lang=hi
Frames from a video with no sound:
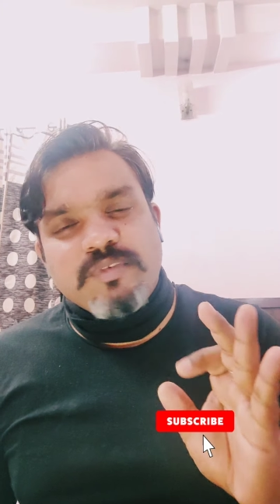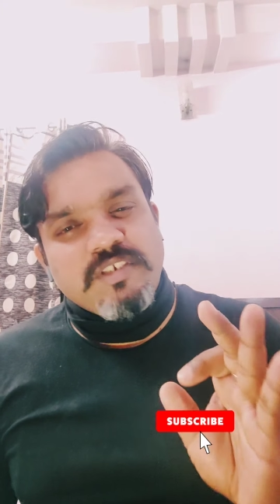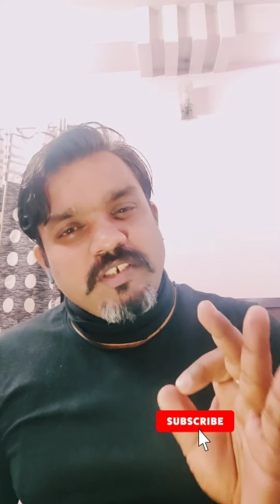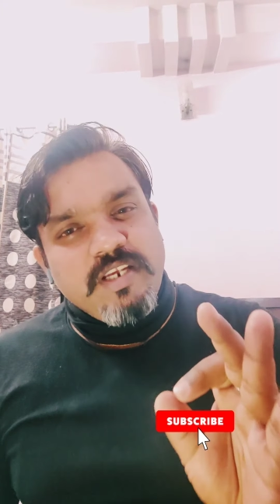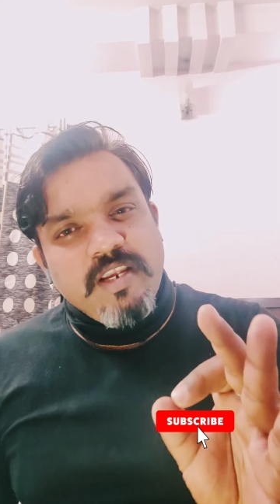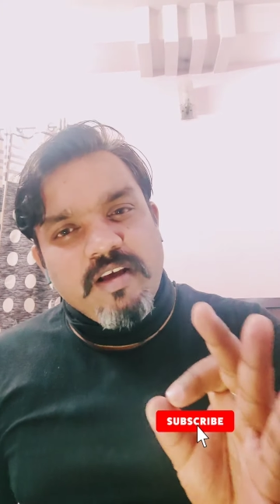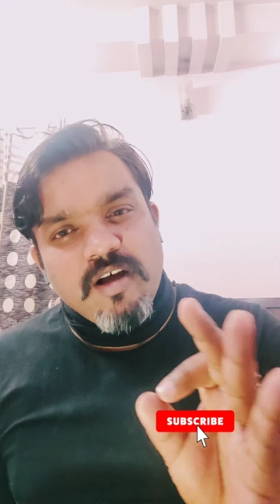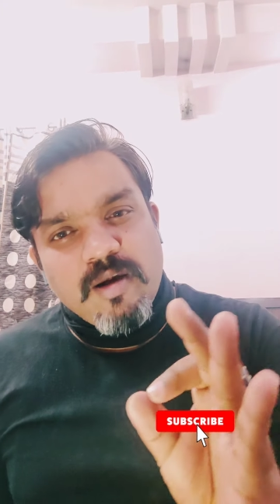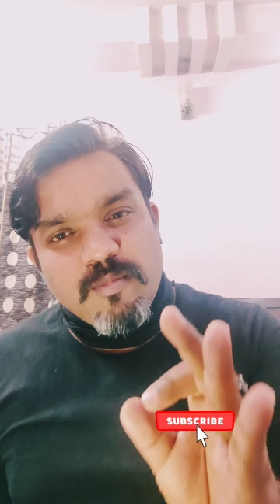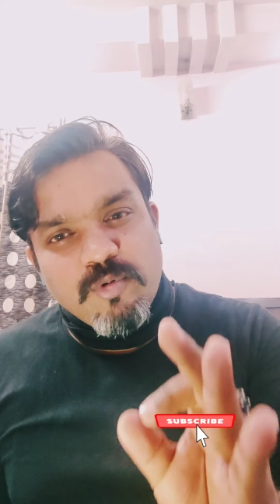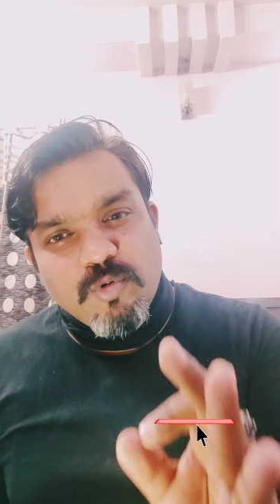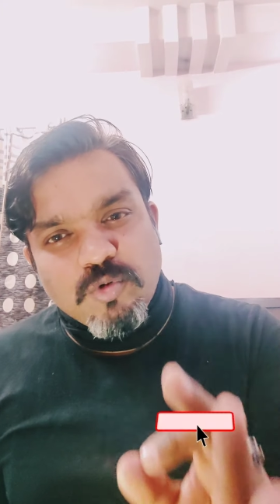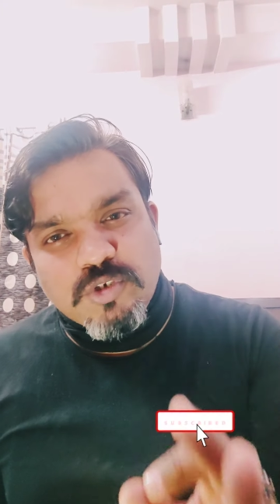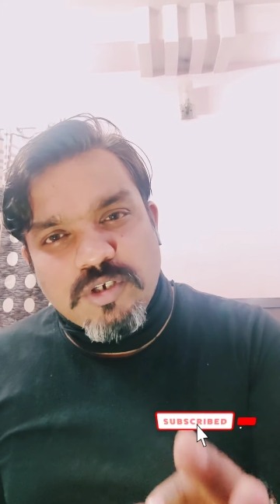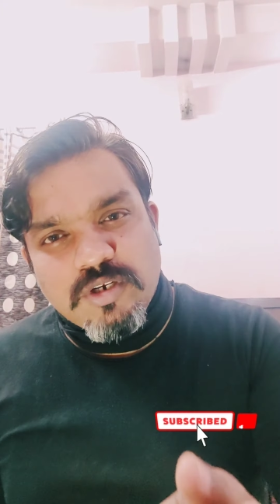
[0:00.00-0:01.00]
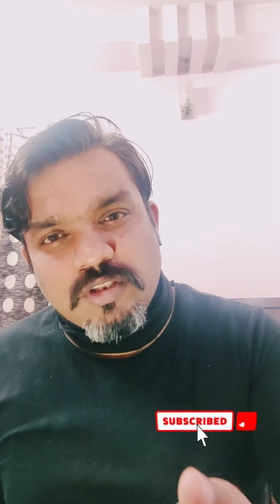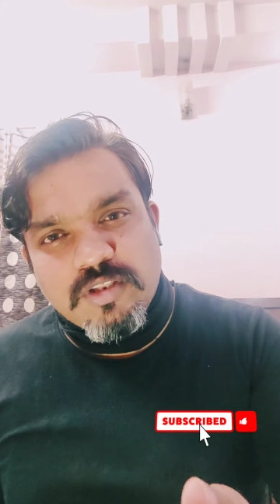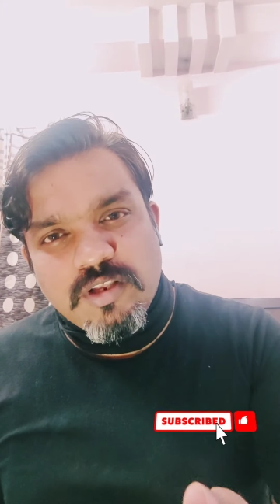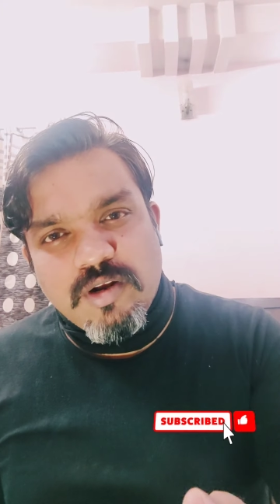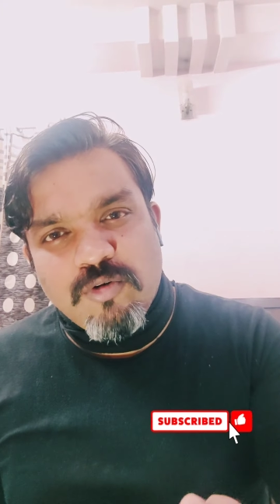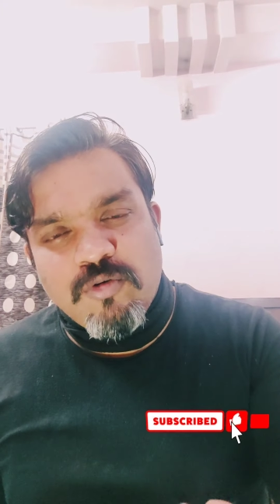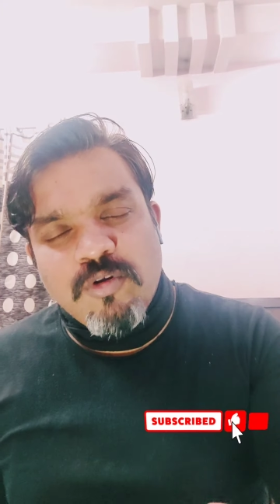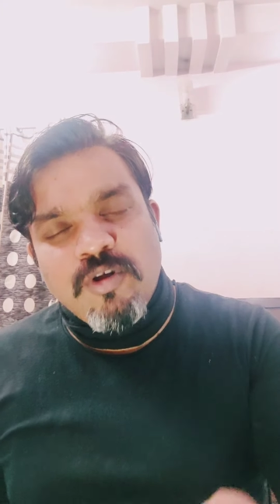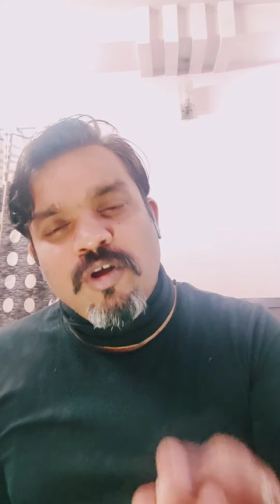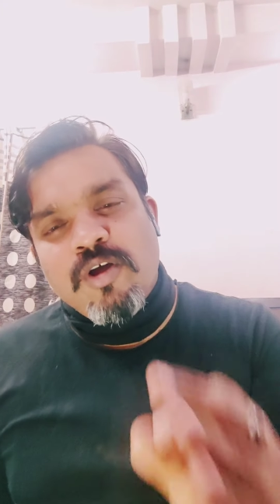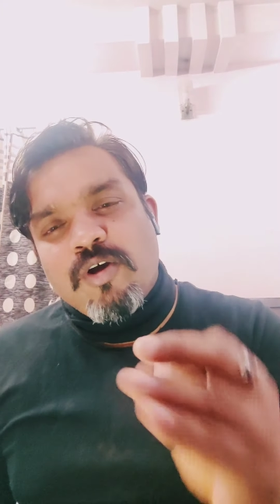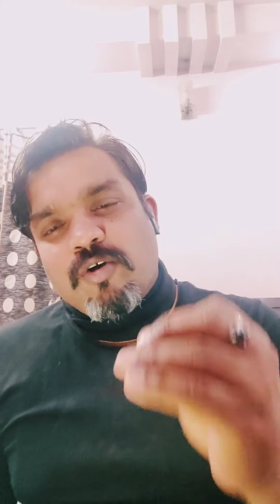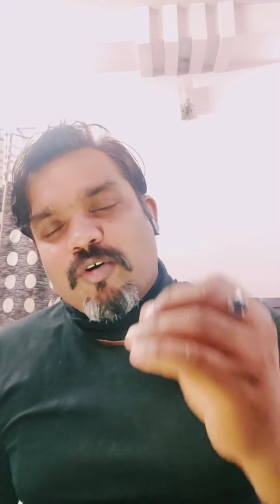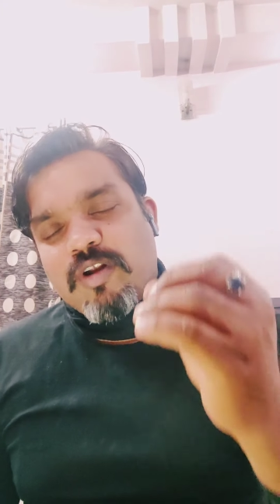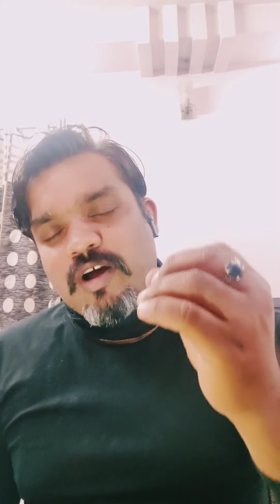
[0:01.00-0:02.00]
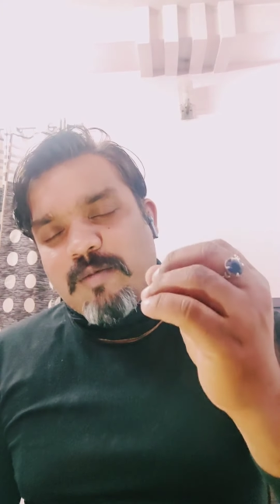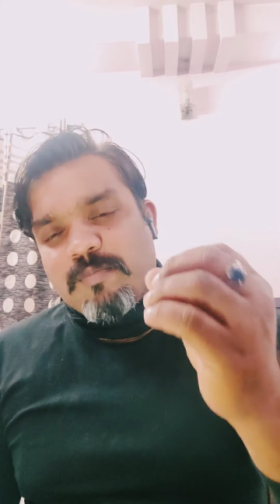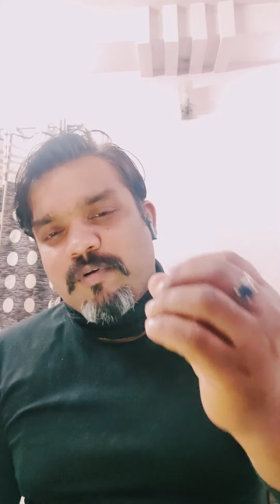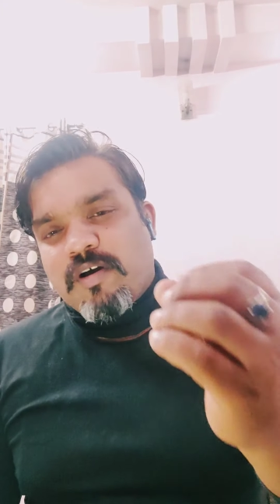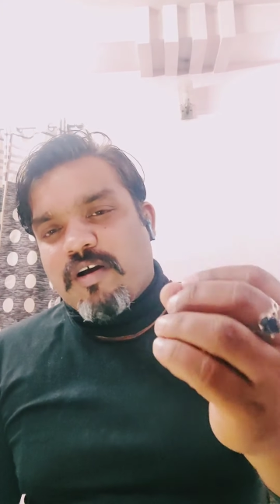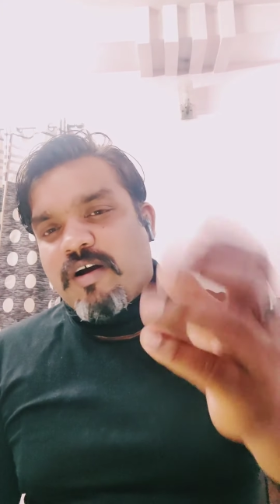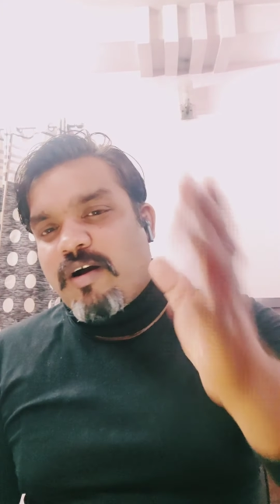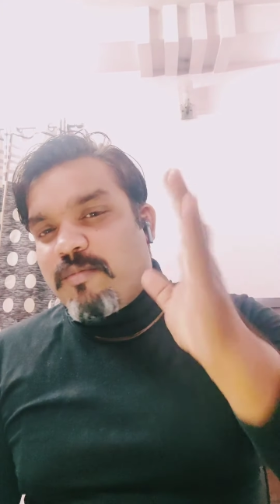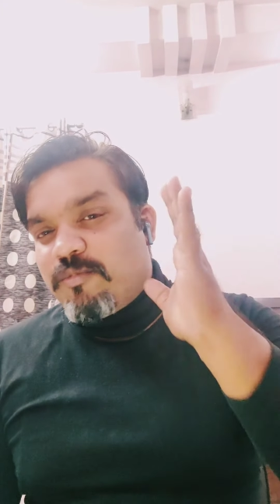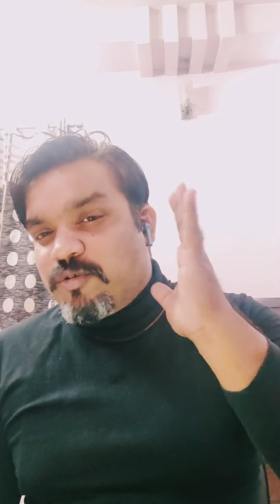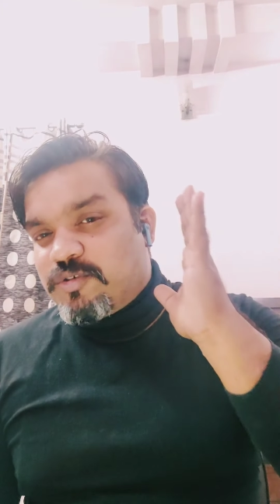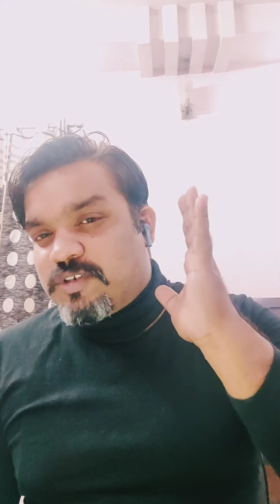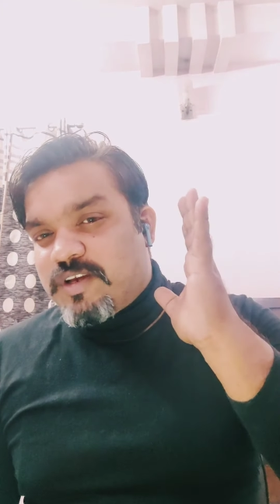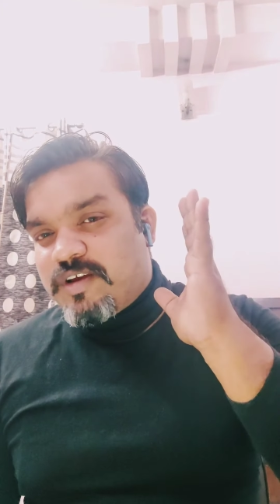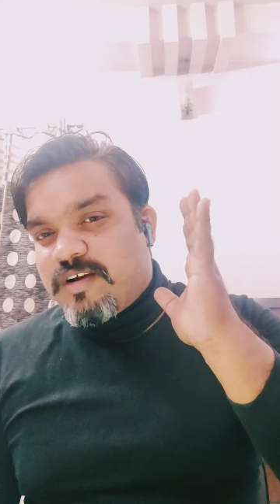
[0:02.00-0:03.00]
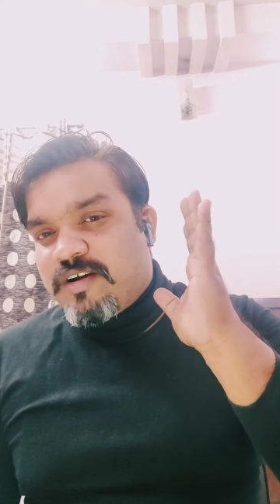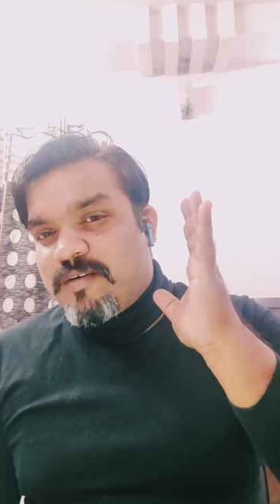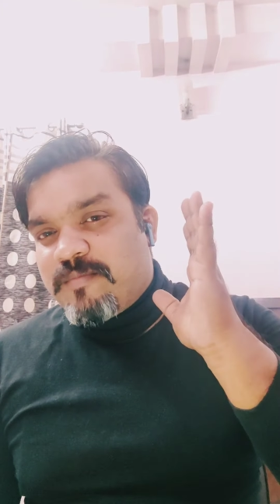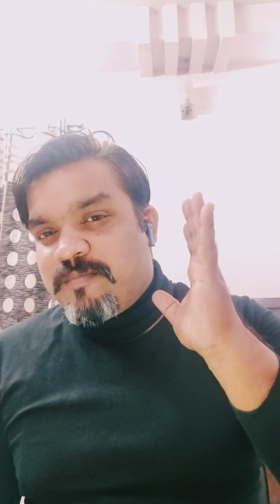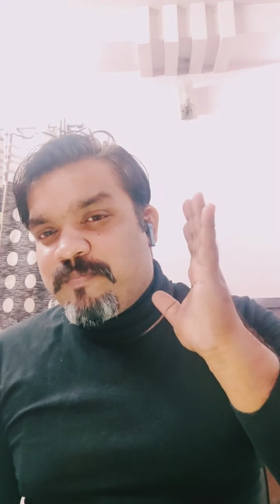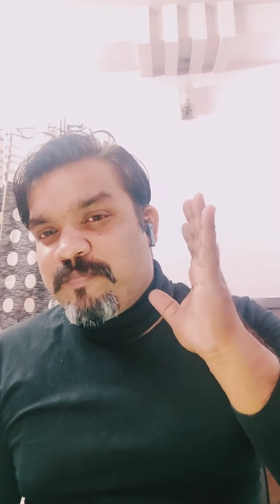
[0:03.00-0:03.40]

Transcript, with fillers: बस ये काम रोज़ करते रहो और आपका काम हो जाएगा